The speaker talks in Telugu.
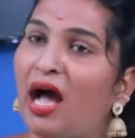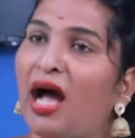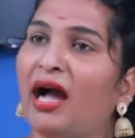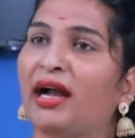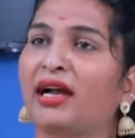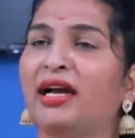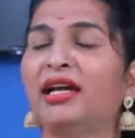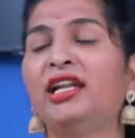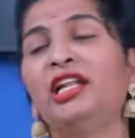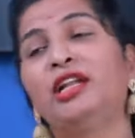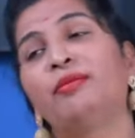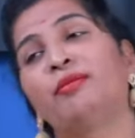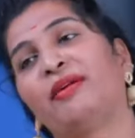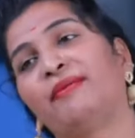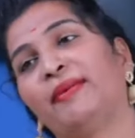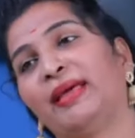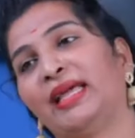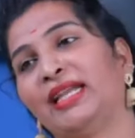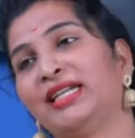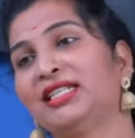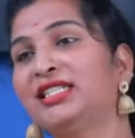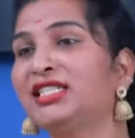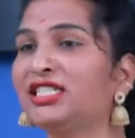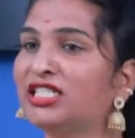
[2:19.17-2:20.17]
అక్క నేను మా
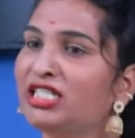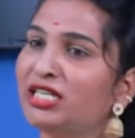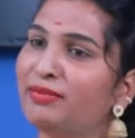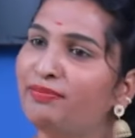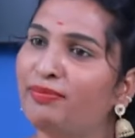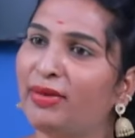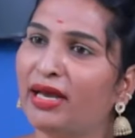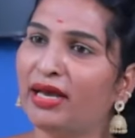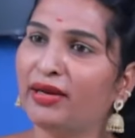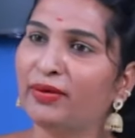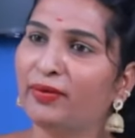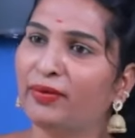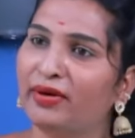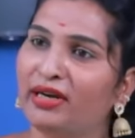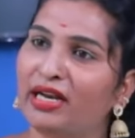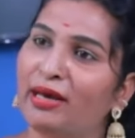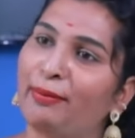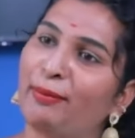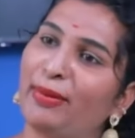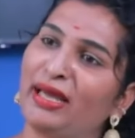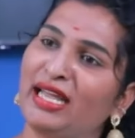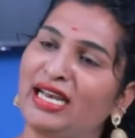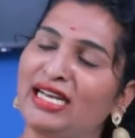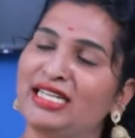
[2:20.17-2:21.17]
పేరెంట్స్కి చెప్పాను
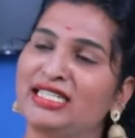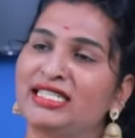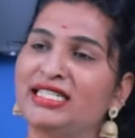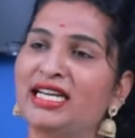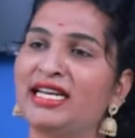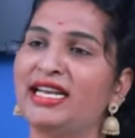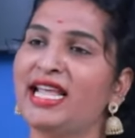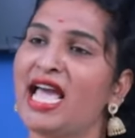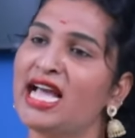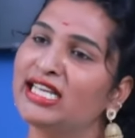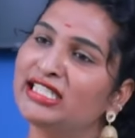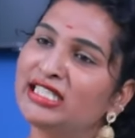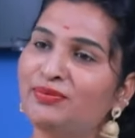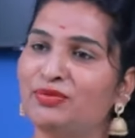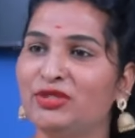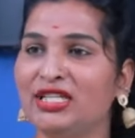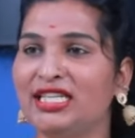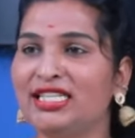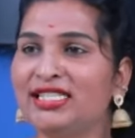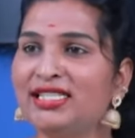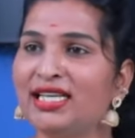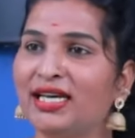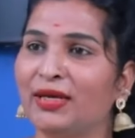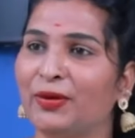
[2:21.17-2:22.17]
నా పేరెంట్స్ నన్ను యాక్సెప్ట్
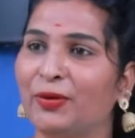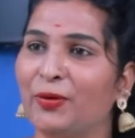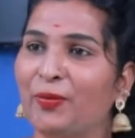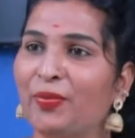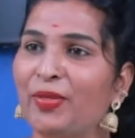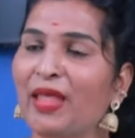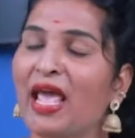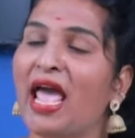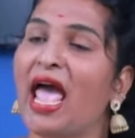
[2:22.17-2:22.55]
చేశారు